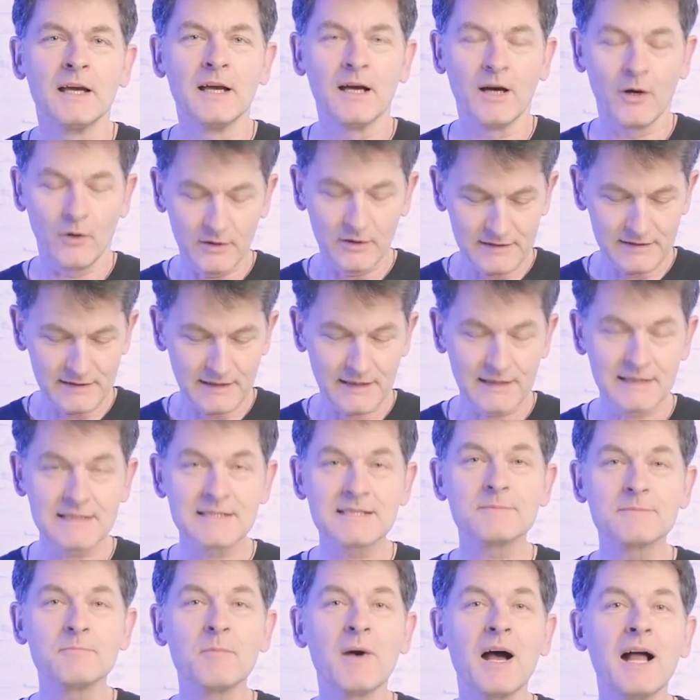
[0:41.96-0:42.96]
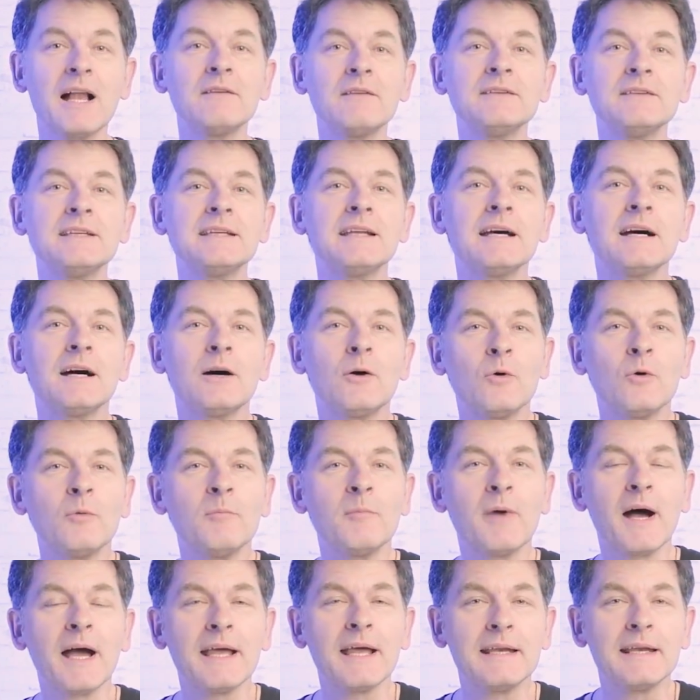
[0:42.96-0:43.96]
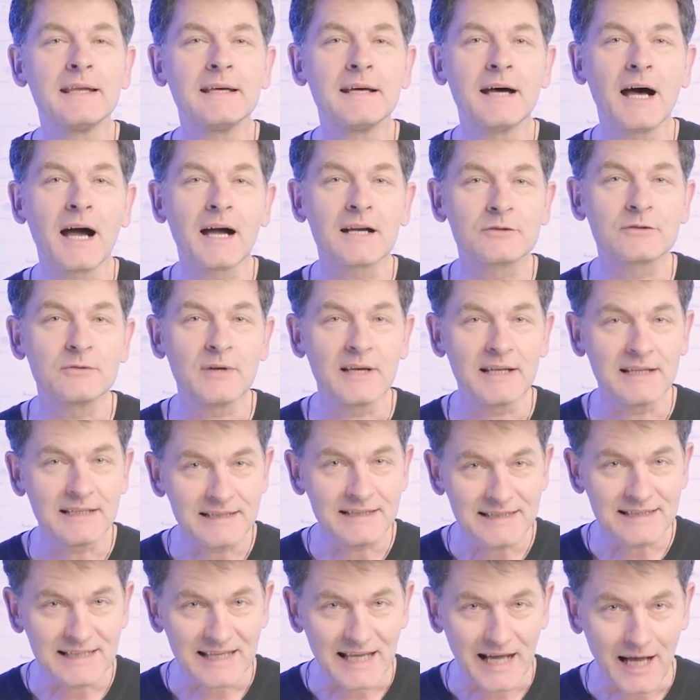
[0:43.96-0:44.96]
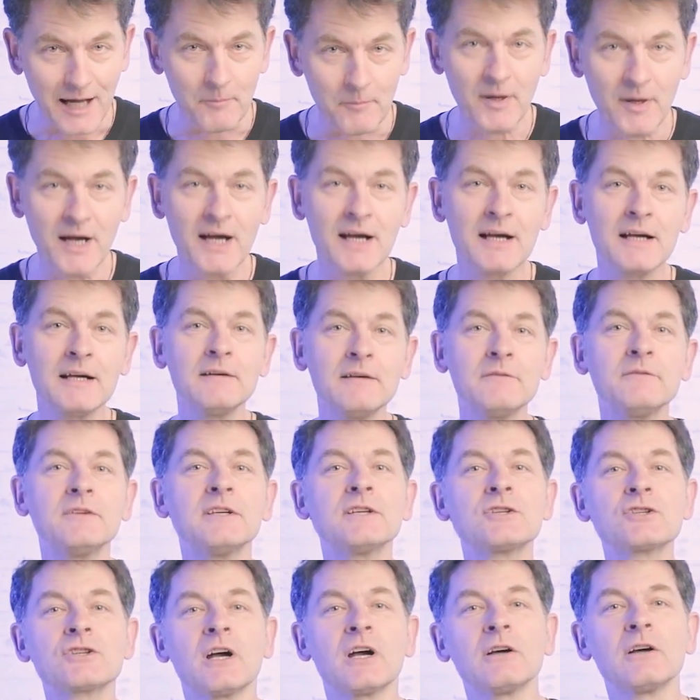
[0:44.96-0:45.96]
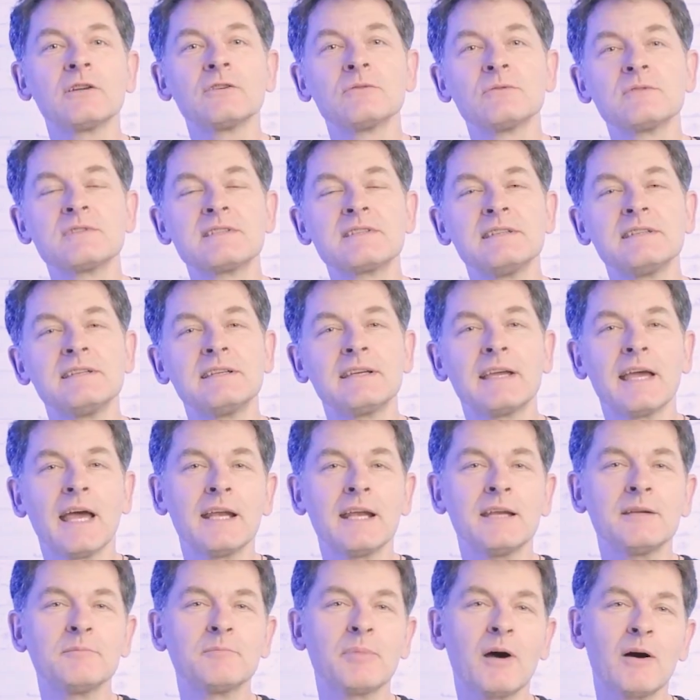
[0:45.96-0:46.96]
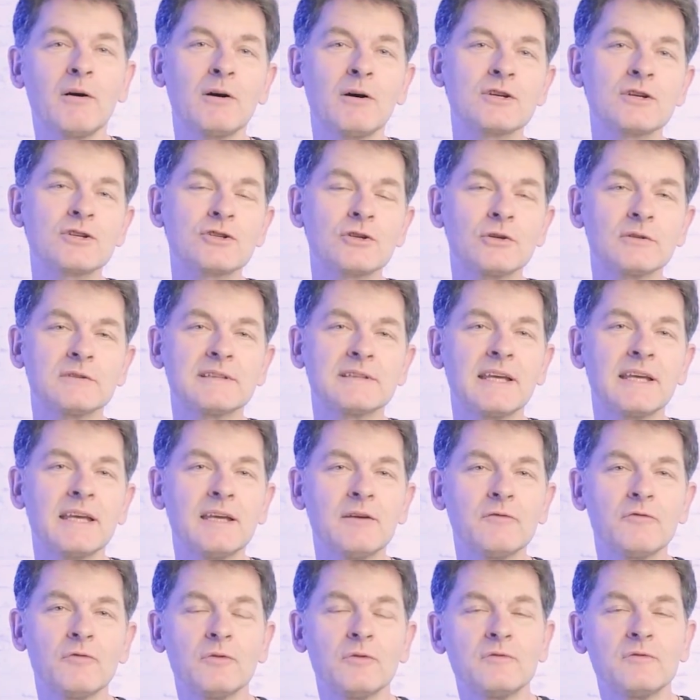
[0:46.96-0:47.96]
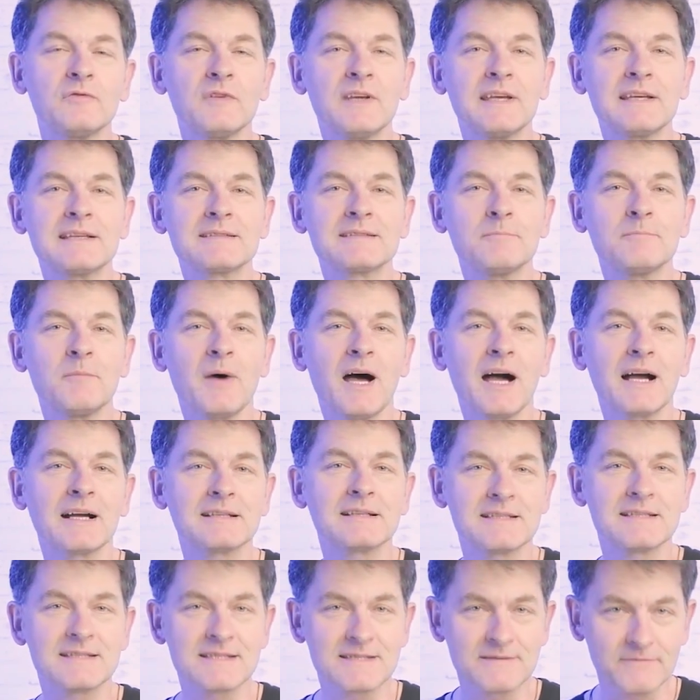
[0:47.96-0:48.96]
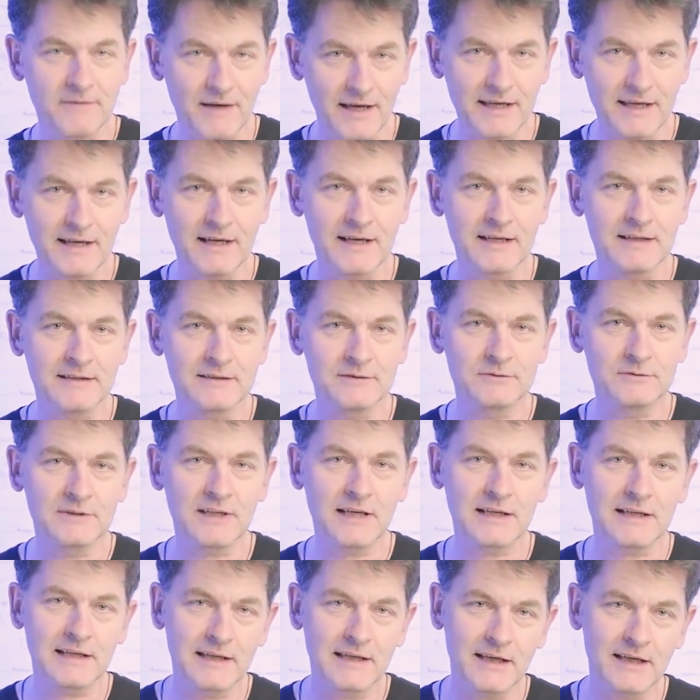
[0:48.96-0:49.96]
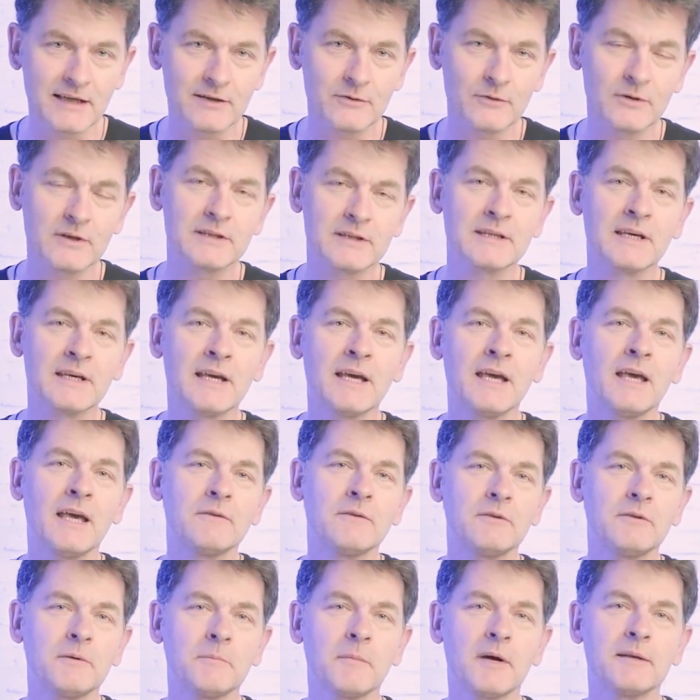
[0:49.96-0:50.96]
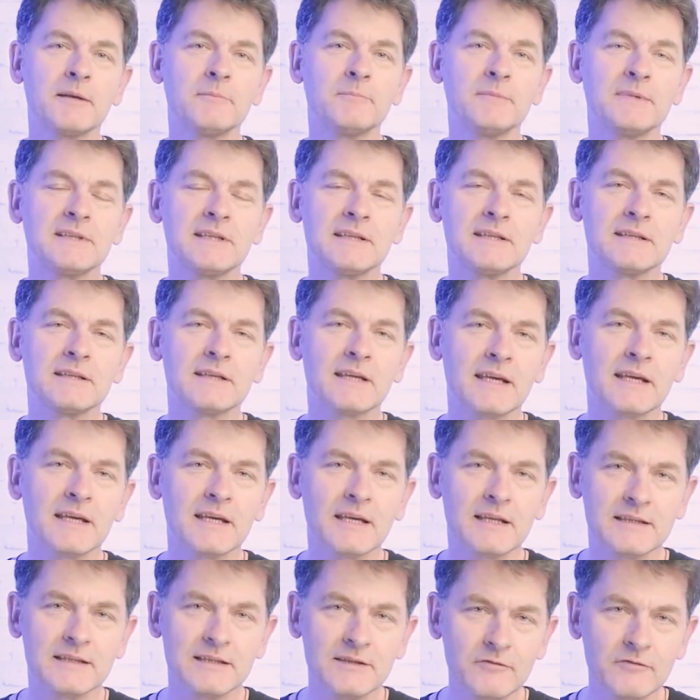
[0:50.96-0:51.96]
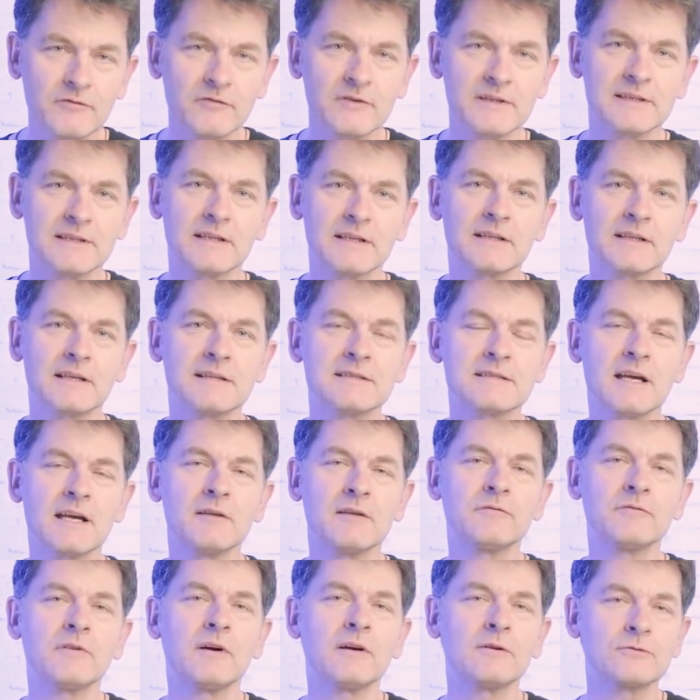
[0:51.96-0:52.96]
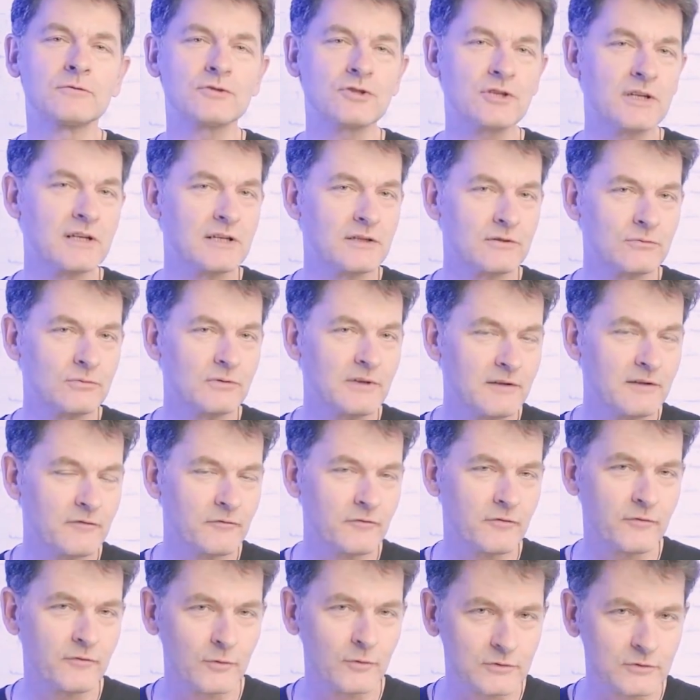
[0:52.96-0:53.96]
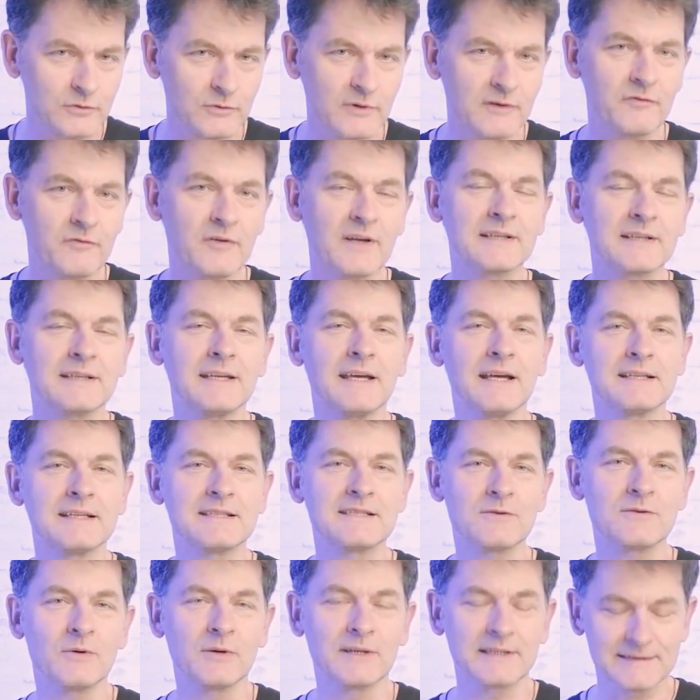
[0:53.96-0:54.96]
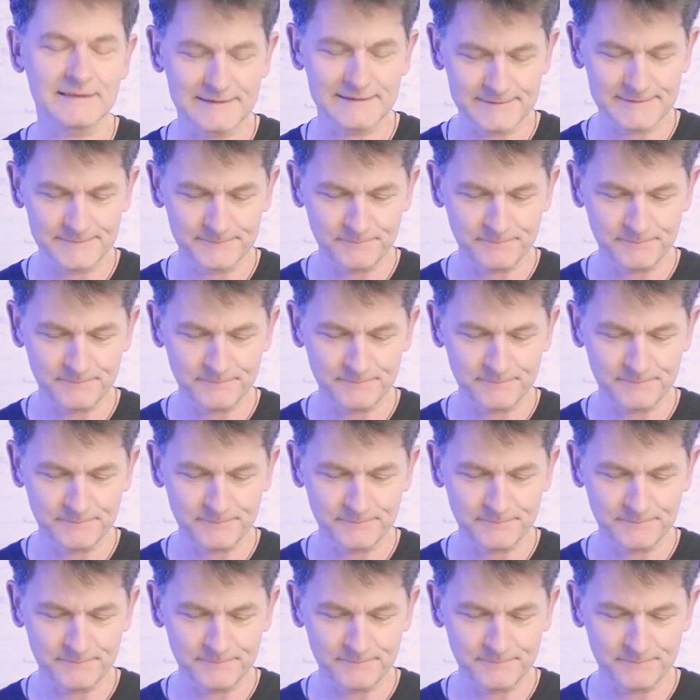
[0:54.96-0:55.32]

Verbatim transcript: Heute geht es mal wieder um eine aktuelle Kamera. Wir schauen uns die Canon PowerShot G5X Mark II an und erklären euch, wie man mit den Kreativfiltern ganz einfach und schnell coole Fotoeffekte erzeugt.